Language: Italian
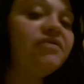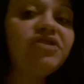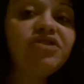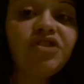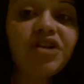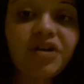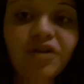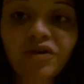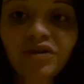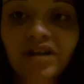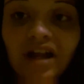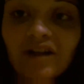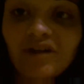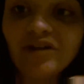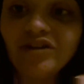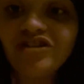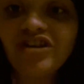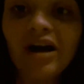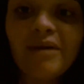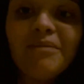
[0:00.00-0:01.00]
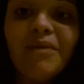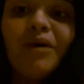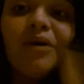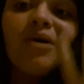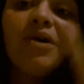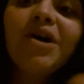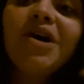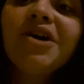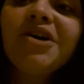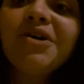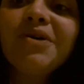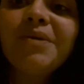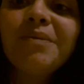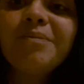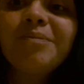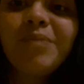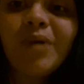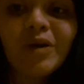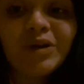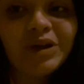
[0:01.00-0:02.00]
Vi sto raccontando, diciamo,
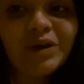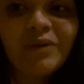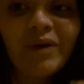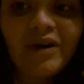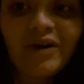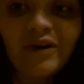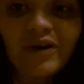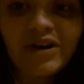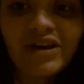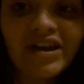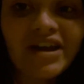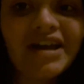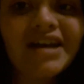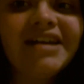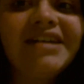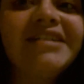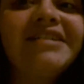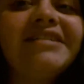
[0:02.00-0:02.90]
un po' di quello che